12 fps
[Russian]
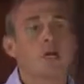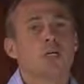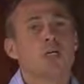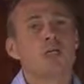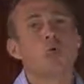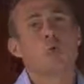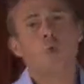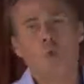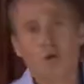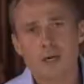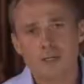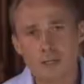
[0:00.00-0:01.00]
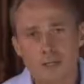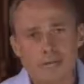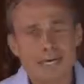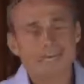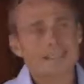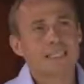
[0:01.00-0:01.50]
скорость –
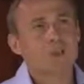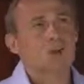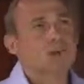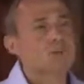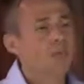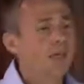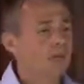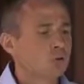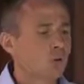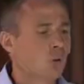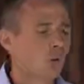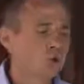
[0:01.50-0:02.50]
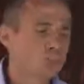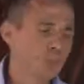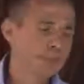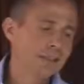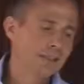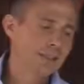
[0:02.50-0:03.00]
это сверх должен
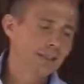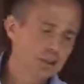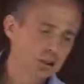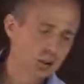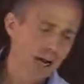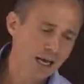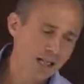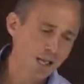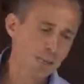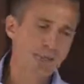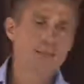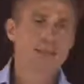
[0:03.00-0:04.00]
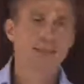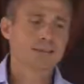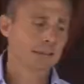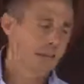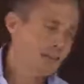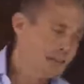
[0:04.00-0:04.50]
быть начало процесса